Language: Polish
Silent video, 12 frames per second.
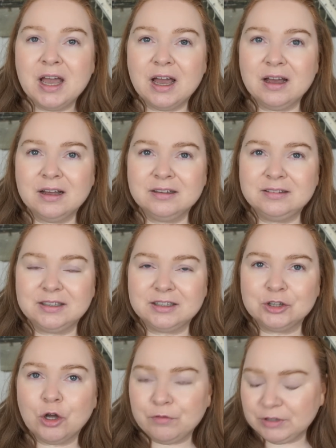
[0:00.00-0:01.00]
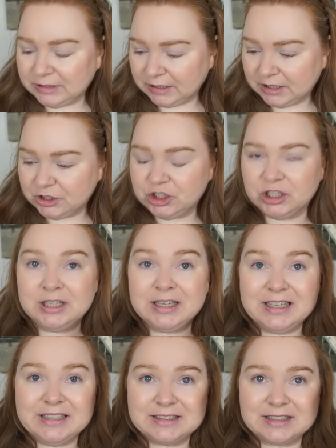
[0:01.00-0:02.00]
e, tych nowych takich
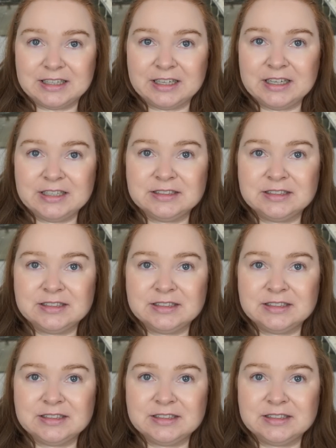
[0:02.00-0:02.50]
cieni iskry